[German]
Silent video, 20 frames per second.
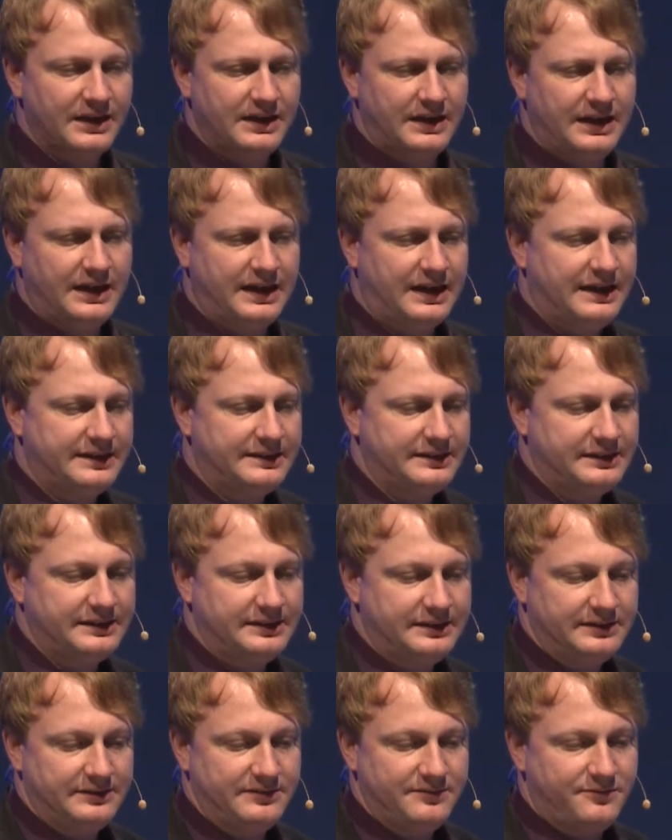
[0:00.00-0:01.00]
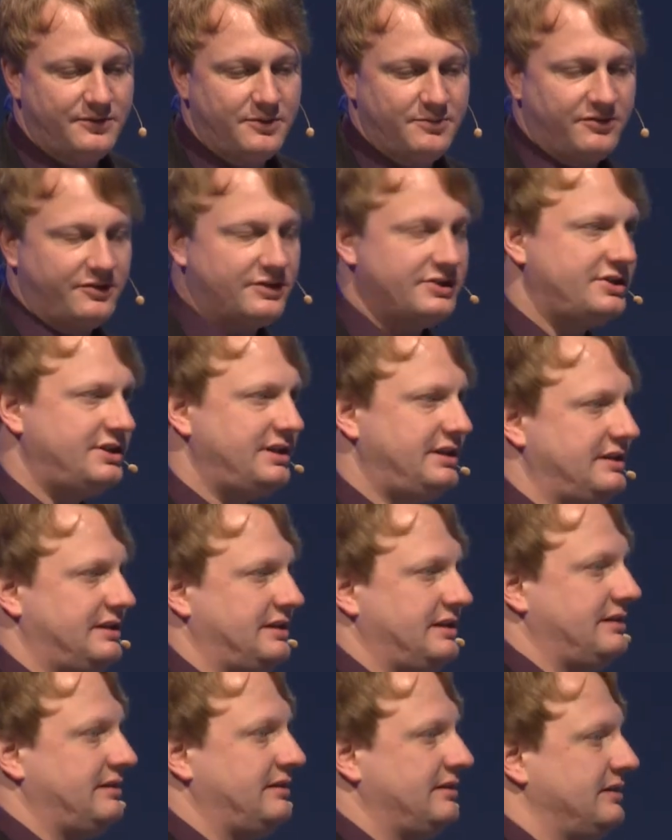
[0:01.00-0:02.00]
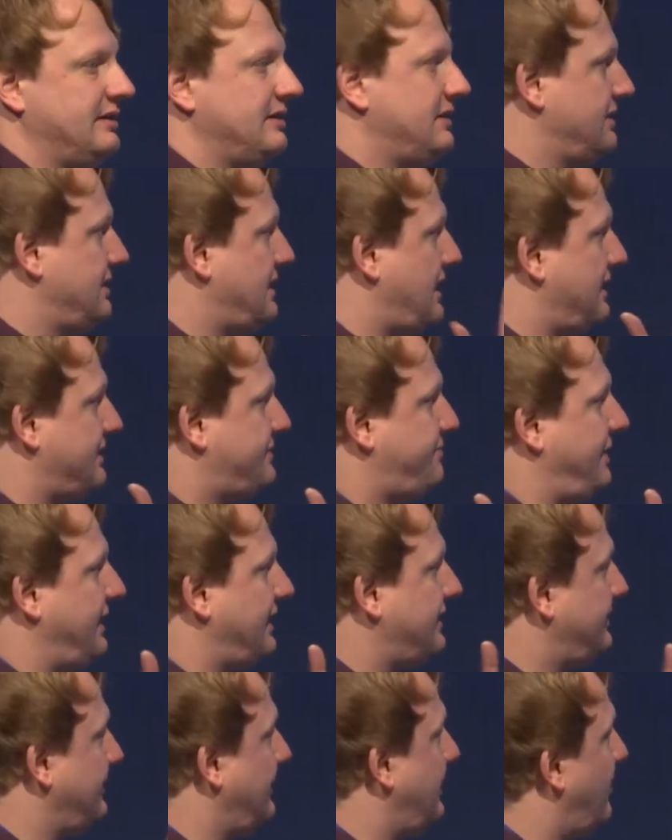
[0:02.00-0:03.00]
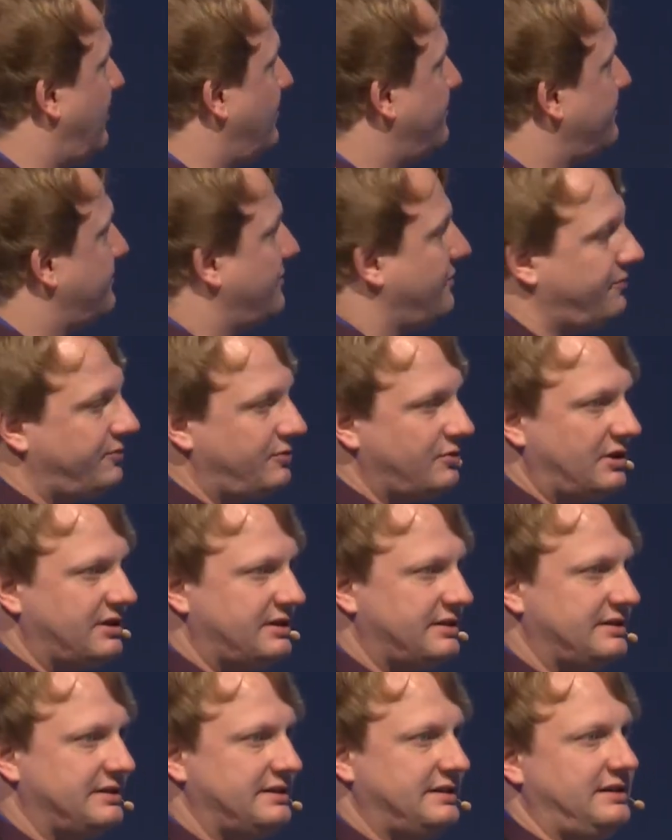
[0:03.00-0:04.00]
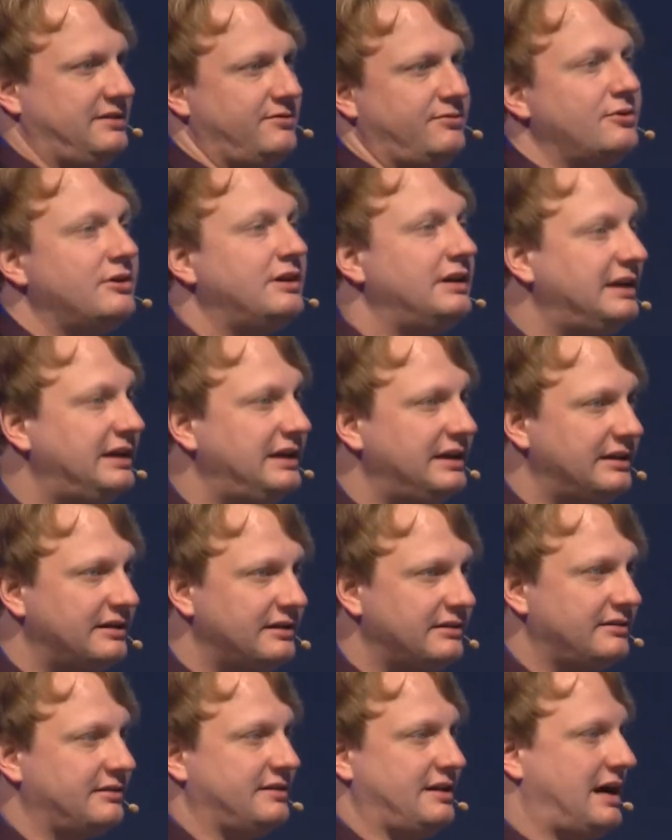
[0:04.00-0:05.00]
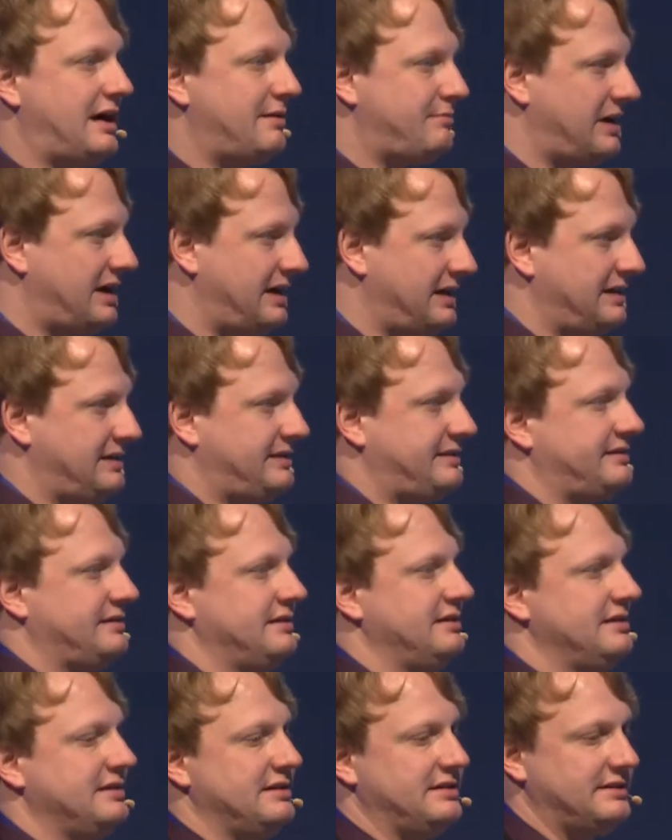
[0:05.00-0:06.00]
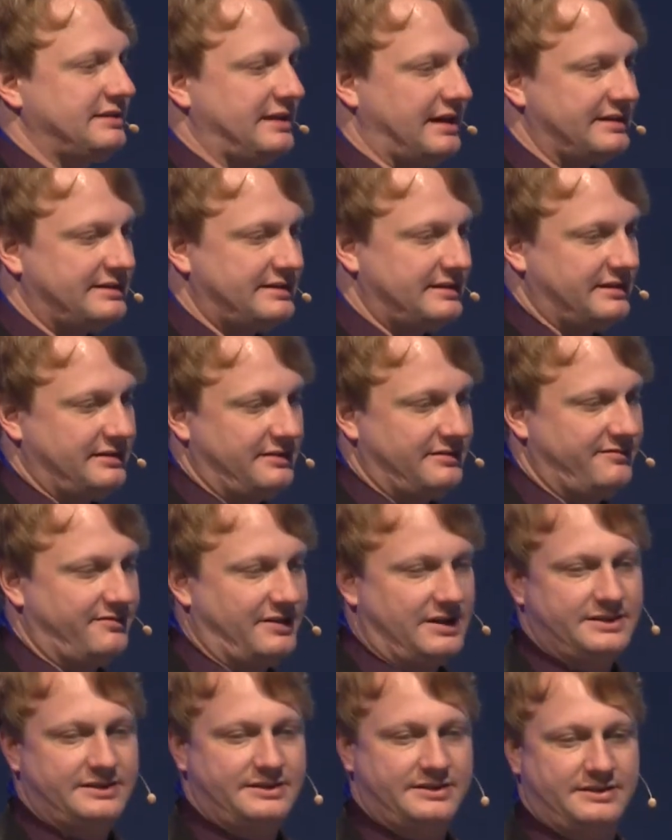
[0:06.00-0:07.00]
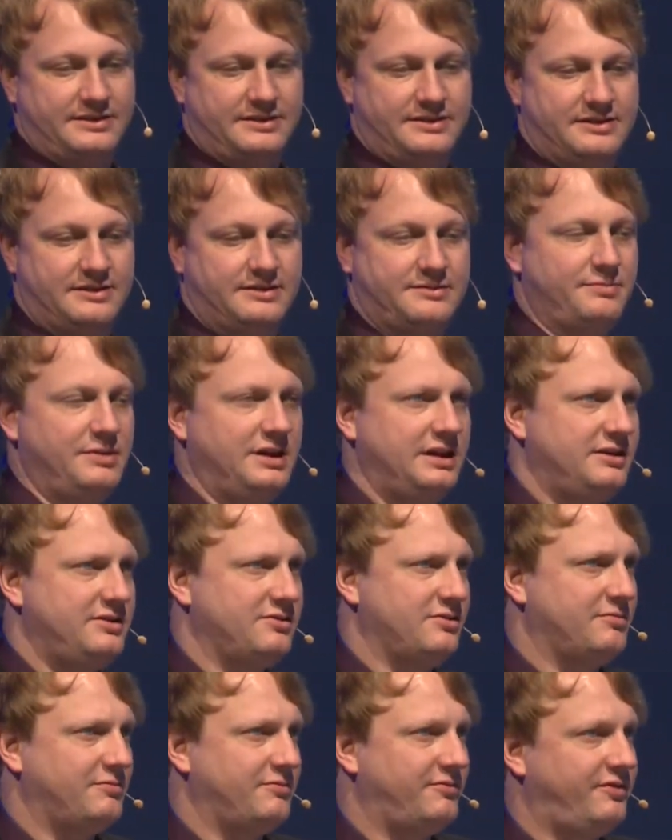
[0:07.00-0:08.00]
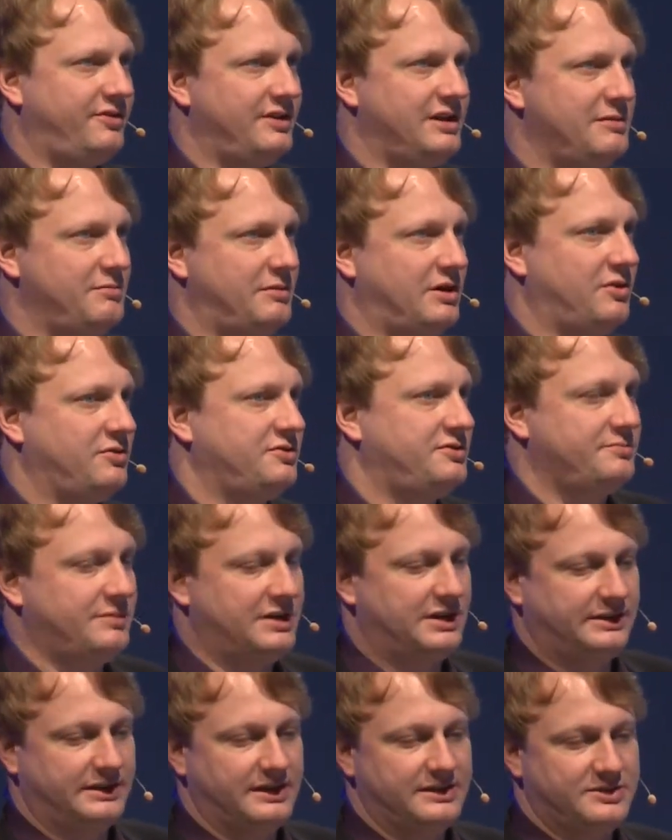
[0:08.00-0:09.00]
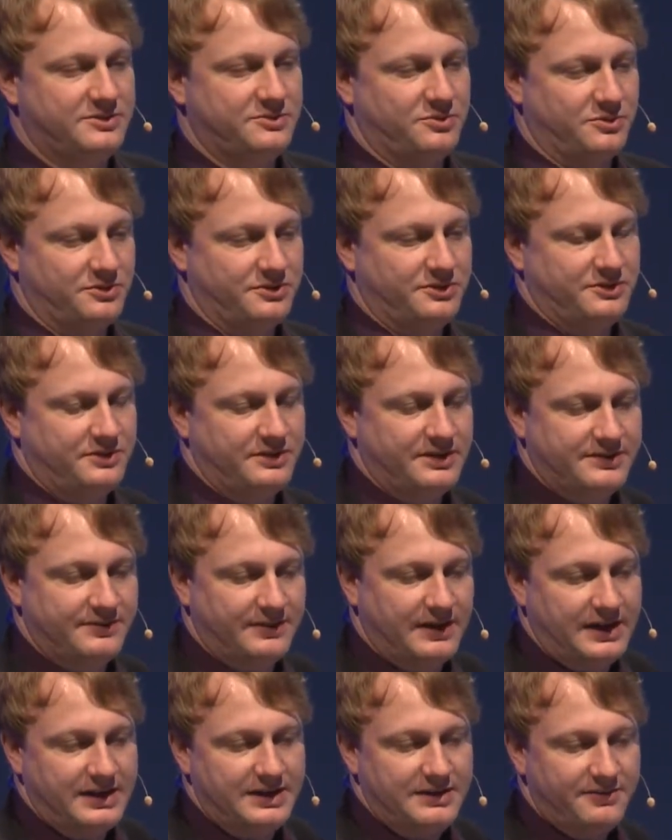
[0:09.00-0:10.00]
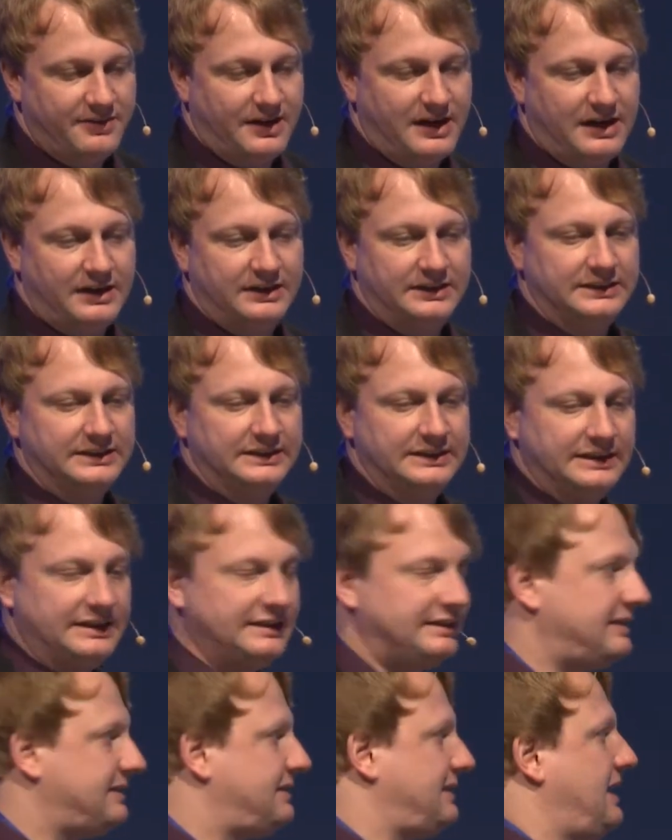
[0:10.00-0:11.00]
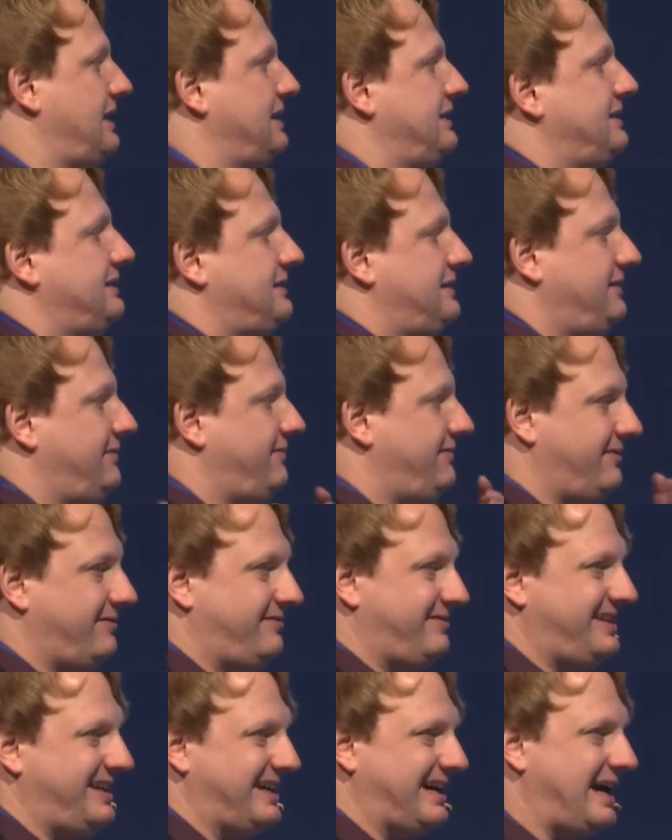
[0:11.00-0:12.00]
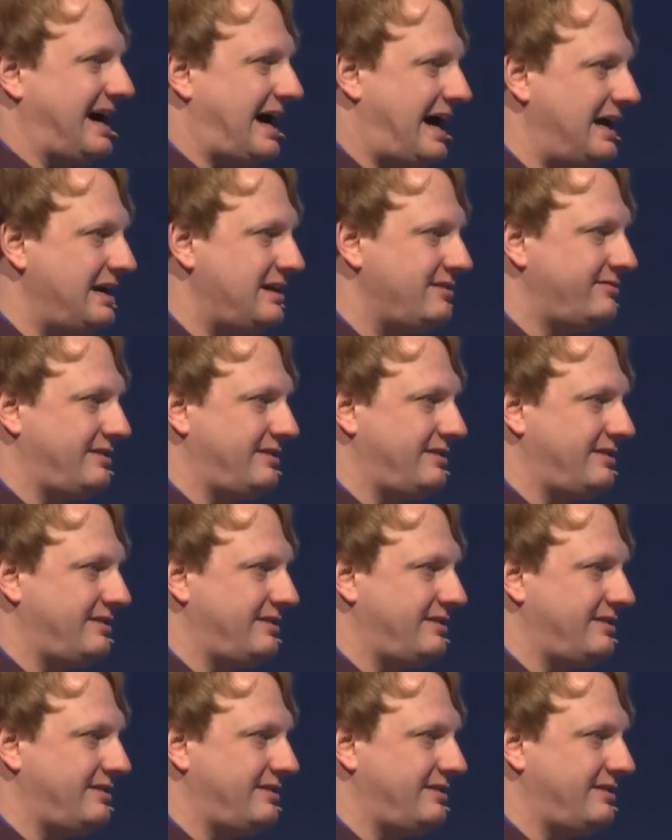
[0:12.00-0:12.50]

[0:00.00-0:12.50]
er hatte fünf verschiedene Aspekte aufgeführt, die für ihn damals das sind, was das Medium Film ausmacht als Kunst. Und das eine war, dass die, die reale